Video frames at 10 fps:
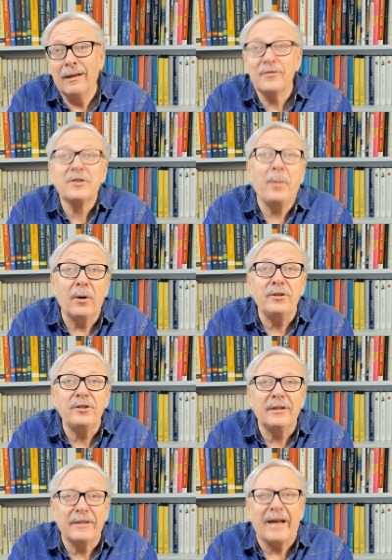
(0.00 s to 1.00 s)
W
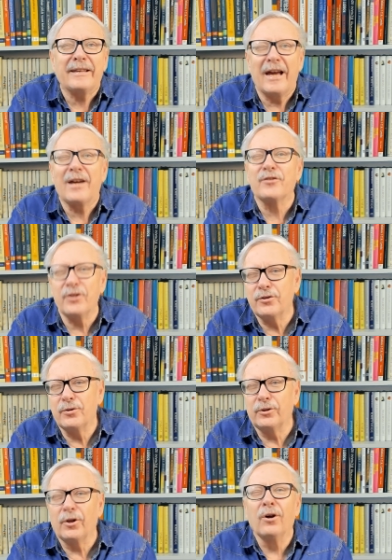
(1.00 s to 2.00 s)
sporcie, tak jak w
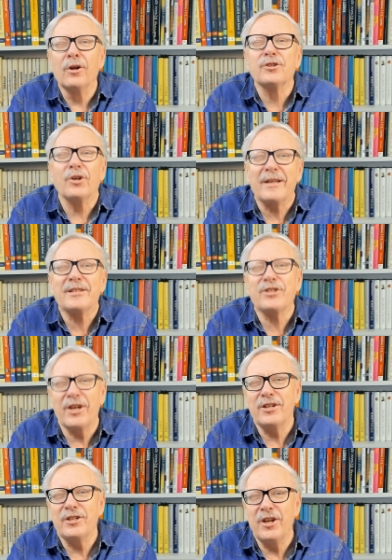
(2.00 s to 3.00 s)
życiu, i to coraz
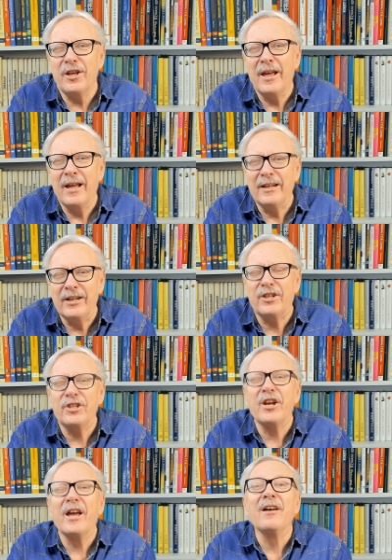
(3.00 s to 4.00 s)
częściej
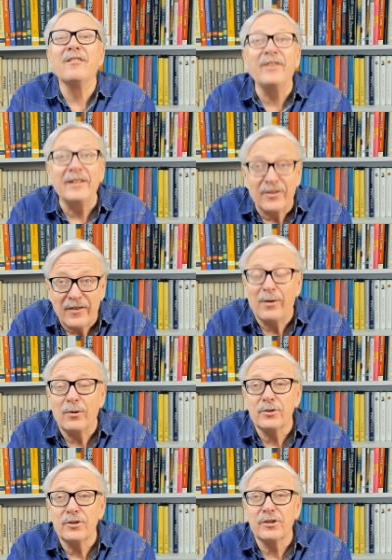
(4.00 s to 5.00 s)
liczy się
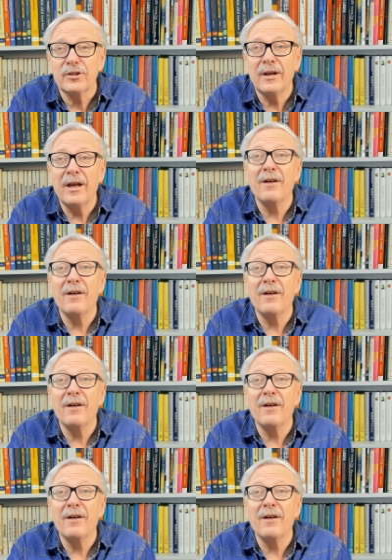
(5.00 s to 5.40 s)
wytrwałość,